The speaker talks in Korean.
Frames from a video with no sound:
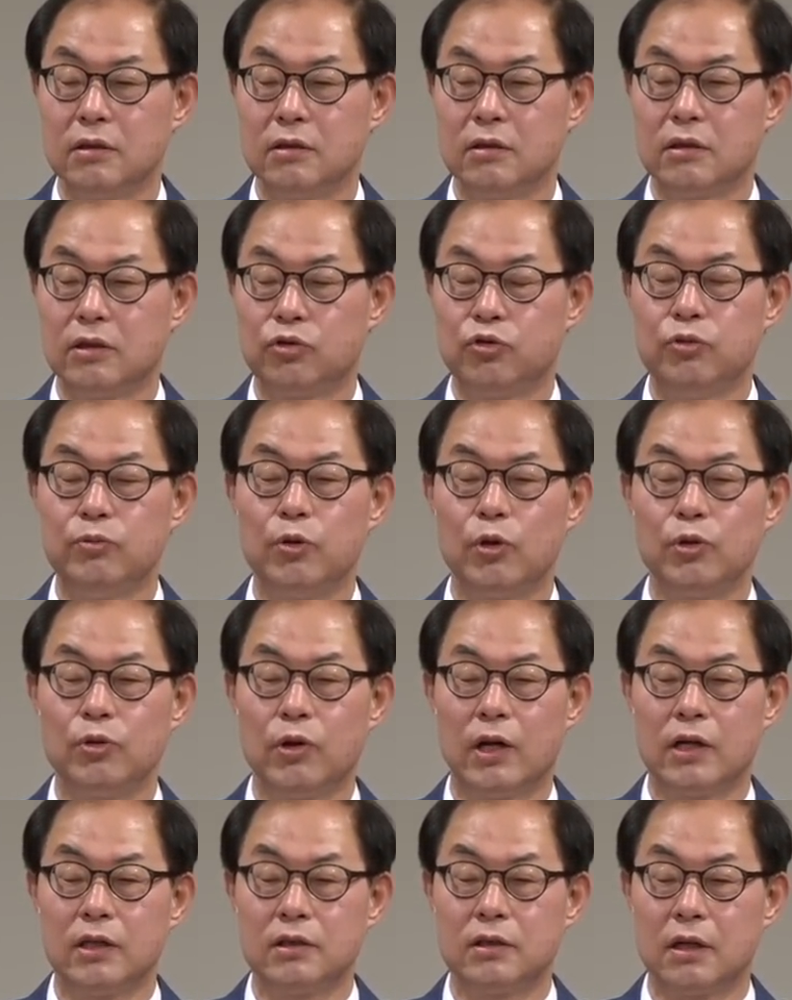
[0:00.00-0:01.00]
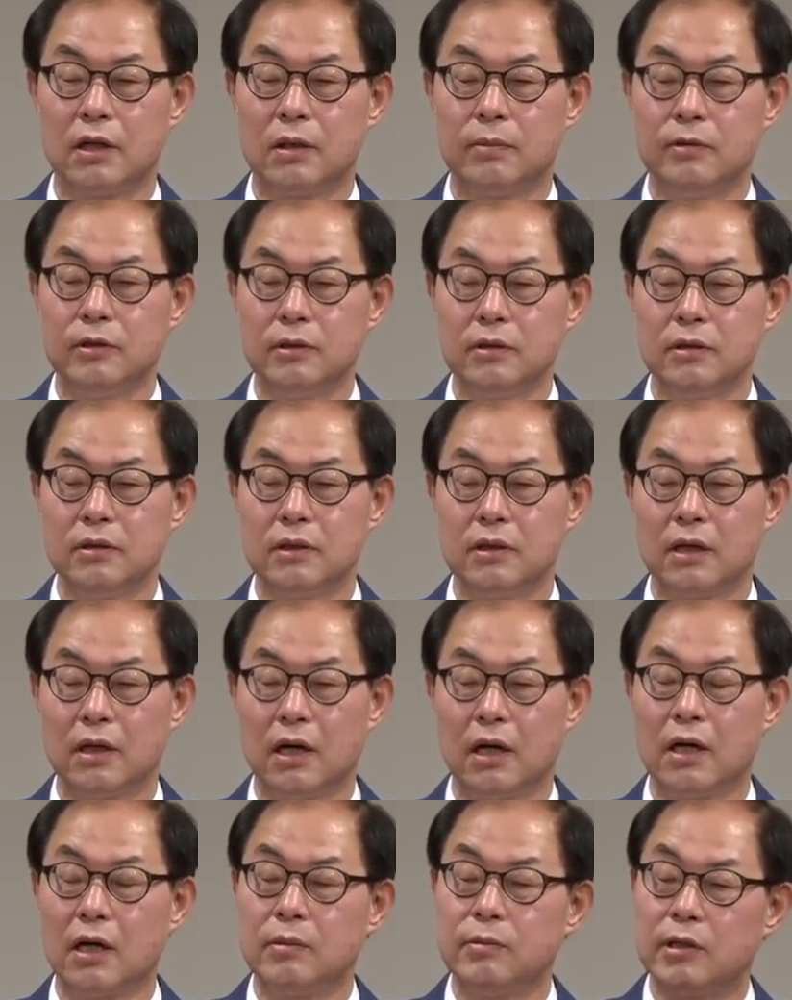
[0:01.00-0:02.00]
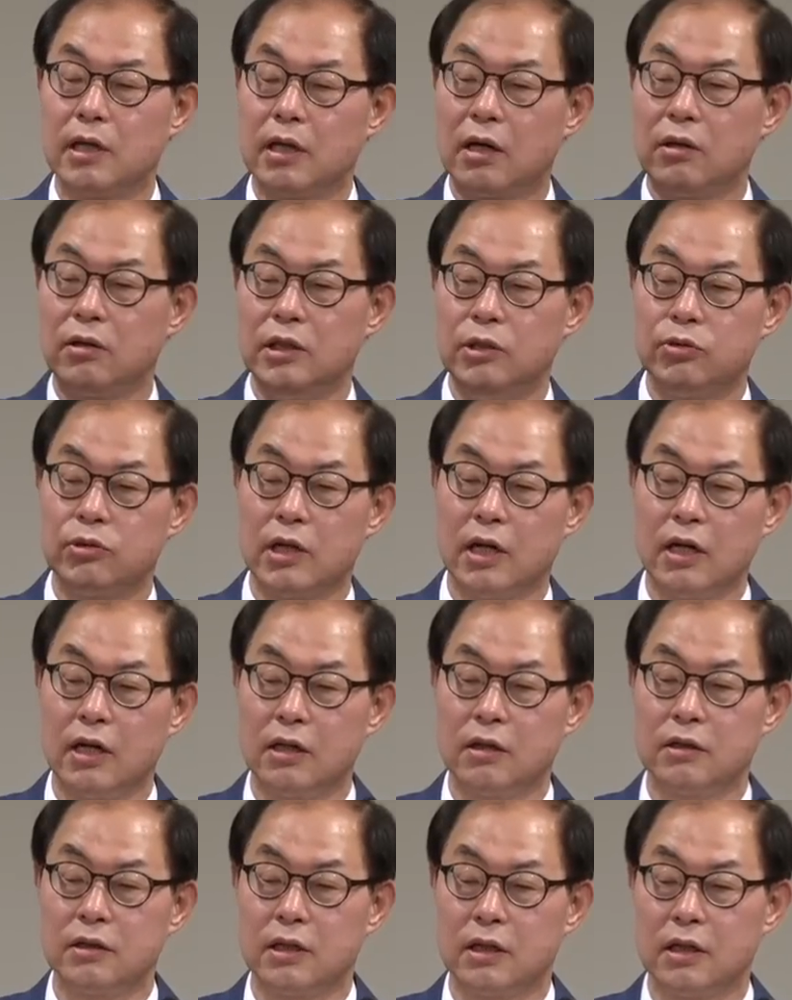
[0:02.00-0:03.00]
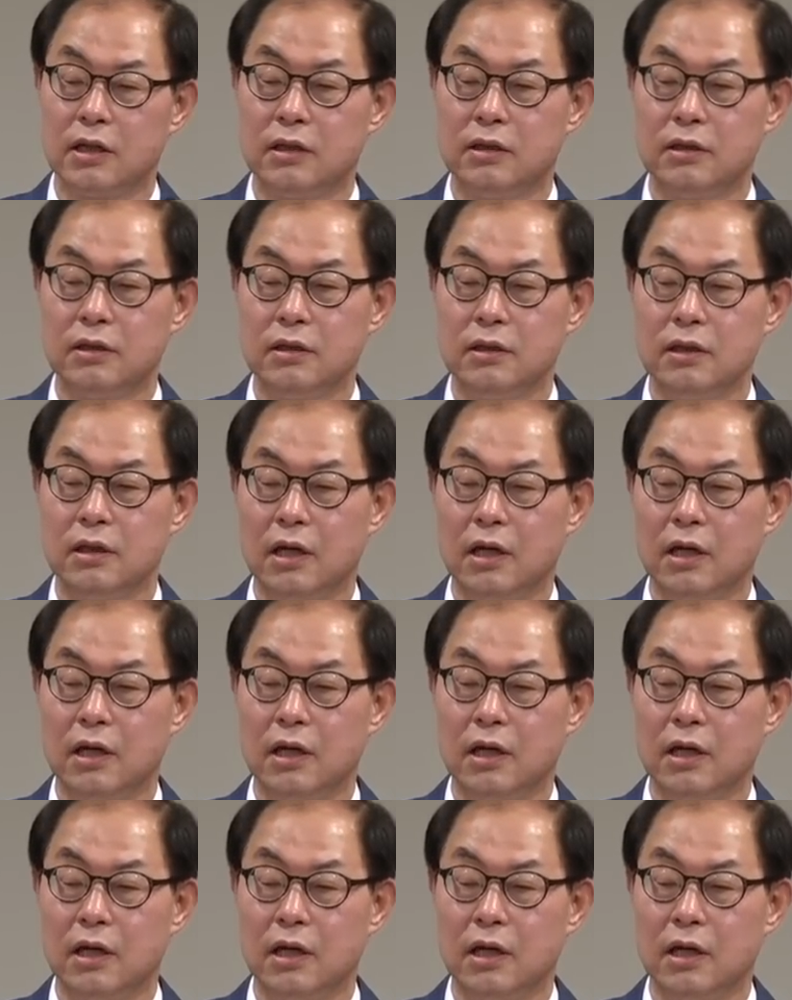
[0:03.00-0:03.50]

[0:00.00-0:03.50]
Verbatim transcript: 그러니까 중보기도 하는 사람은 하나님 사랑하고 이웃 사랑하는 거잖아요.